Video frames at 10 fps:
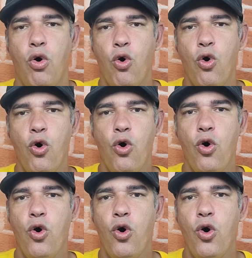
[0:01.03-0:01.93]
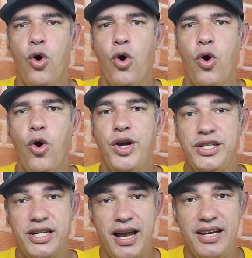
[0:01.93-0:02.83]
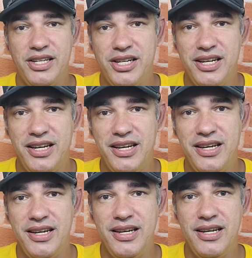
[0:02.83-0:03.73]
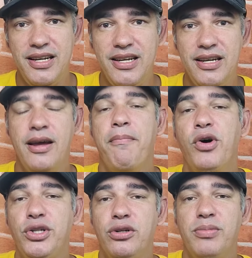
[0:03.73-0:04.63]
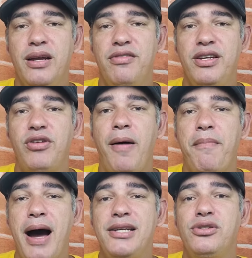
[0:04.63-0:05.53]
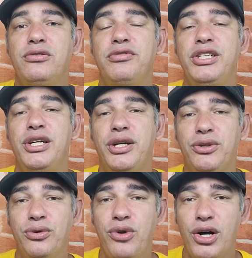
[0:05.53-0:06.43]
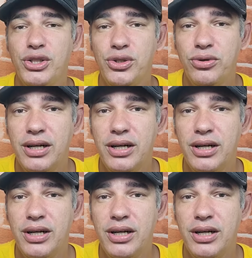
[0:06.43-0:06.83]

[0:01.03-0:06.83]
Oi, gente! Muito bem-vindo a mais um vídeo aqui do nosso